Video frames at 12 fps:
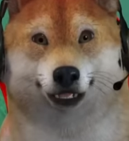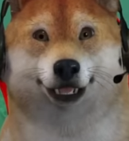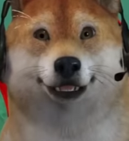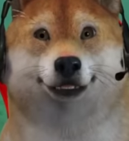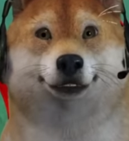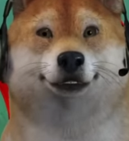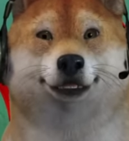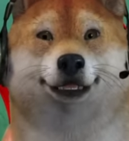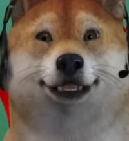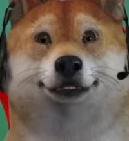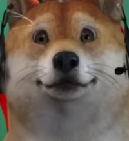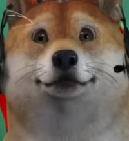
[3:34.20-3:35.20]
Hmm.
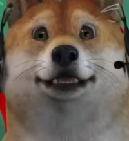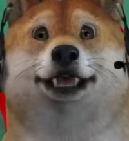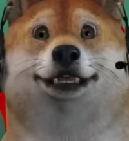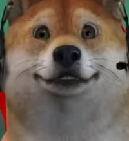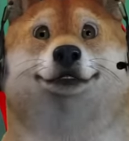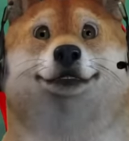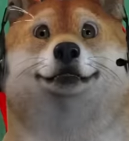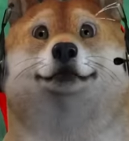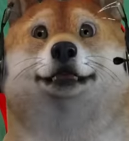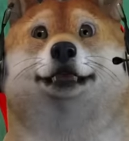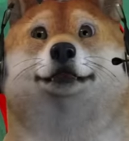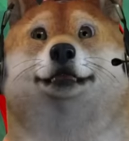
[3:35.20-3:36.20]
Naik level 4, woi.
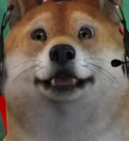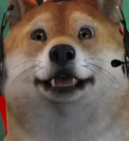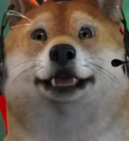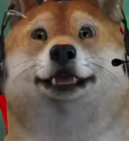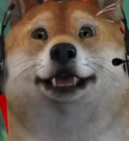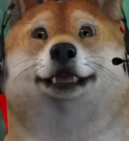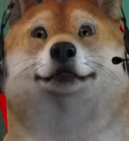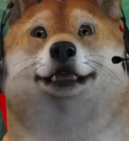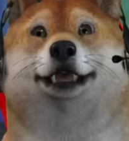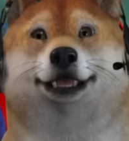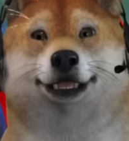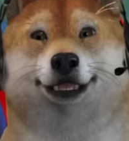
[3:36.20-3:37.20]
Oke, okay, cakep
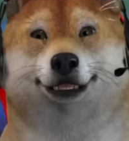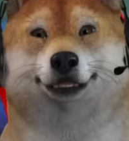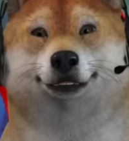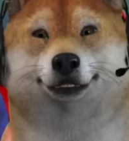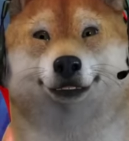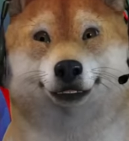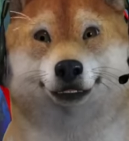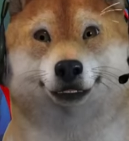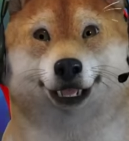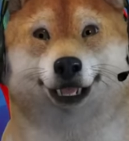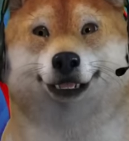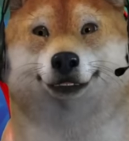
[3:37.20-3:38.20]
banget.
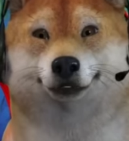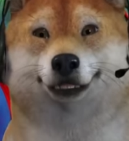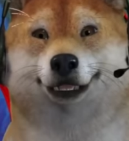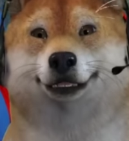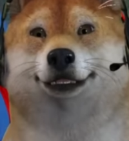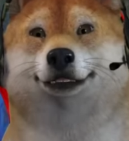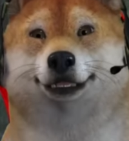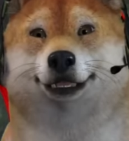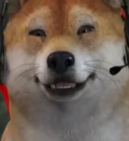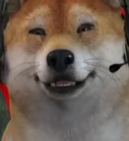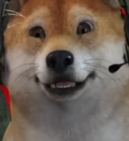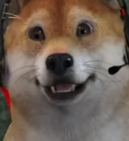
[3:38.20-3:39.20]
Cakep banget,
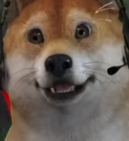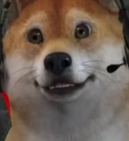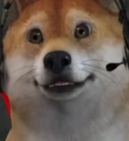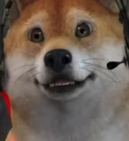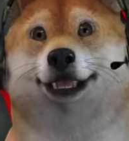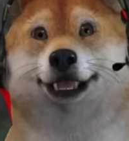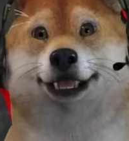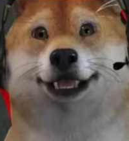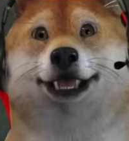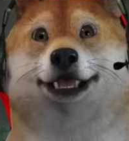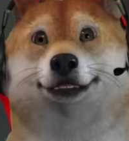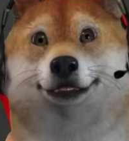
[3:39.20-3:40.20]
Obi. Nah, semakin
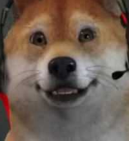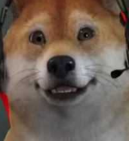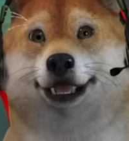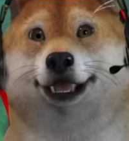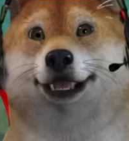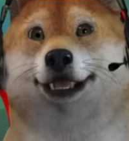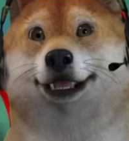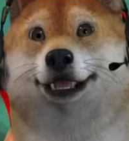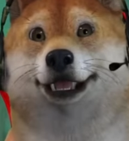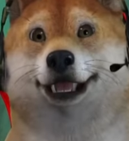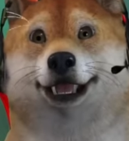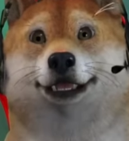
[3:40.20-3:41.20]
gede, teman-teman nih. Ya
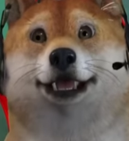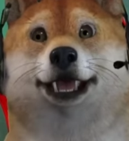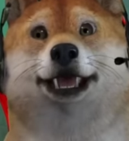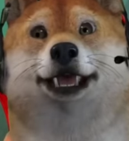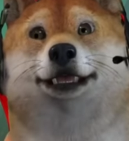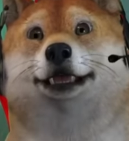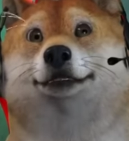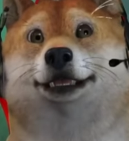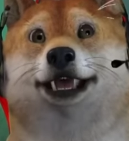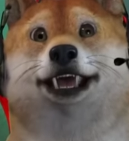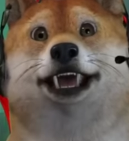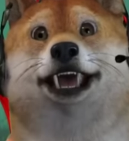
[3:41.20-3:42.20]
kita ukuran kita udah
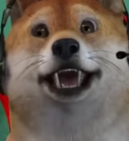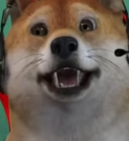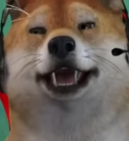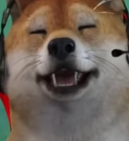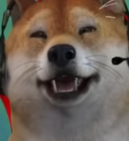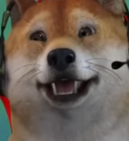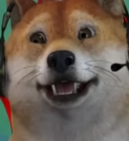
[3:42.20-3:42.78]
semakin gede nih ya.